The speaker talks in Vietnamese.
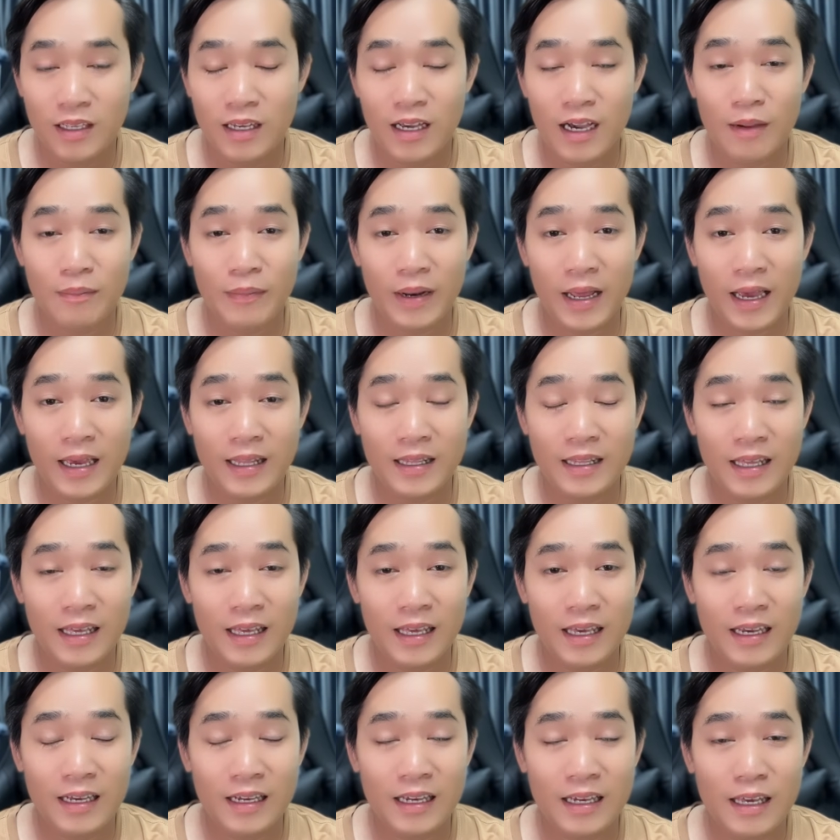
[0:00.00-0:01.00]
hôm nay
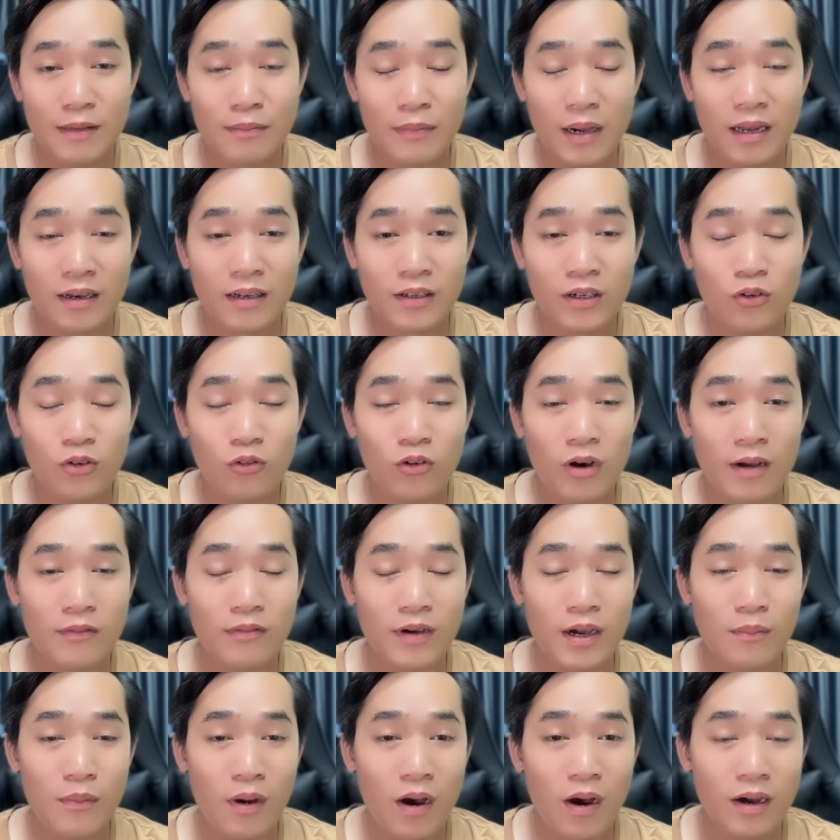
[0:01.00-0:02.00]
thì khi mà lướt qua
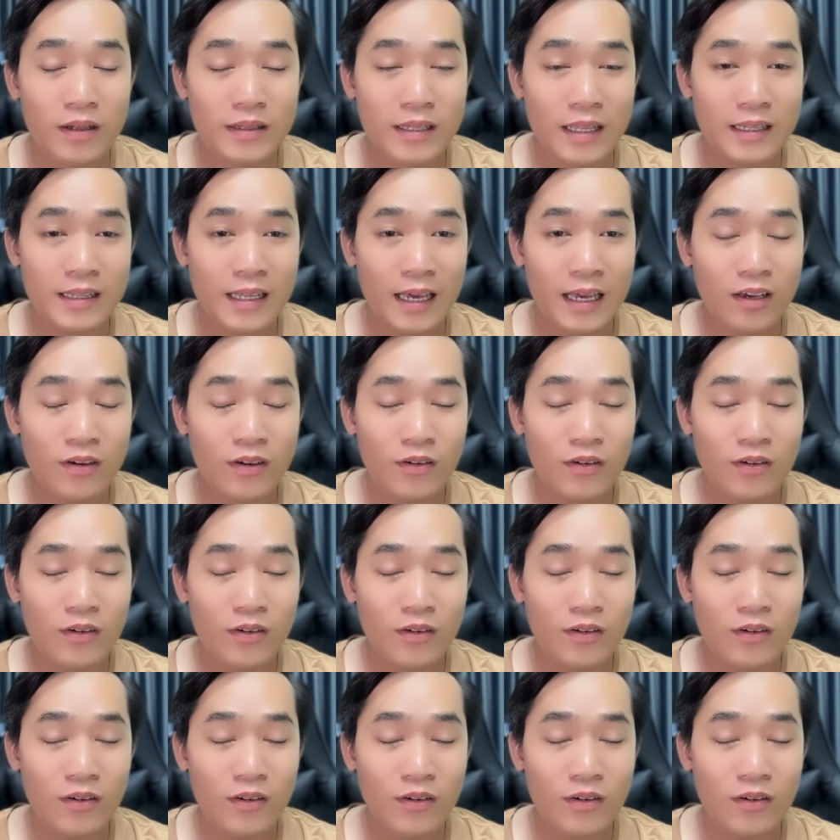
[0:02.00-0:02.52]
phở bò thì thấy